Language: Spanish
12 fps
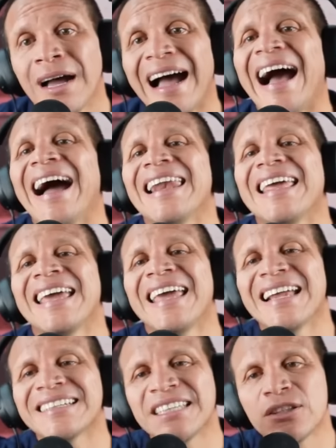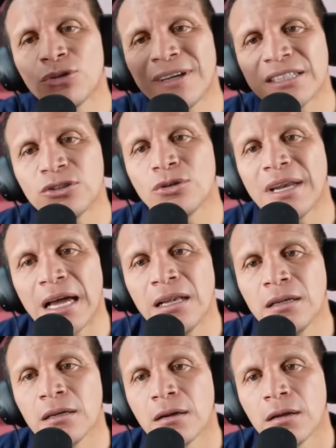al Ejército
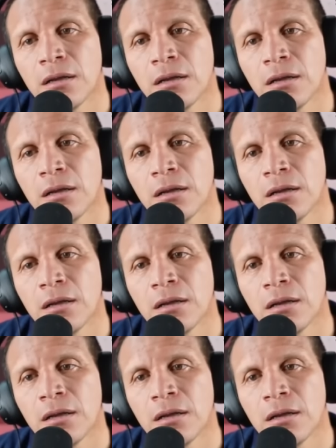Nacional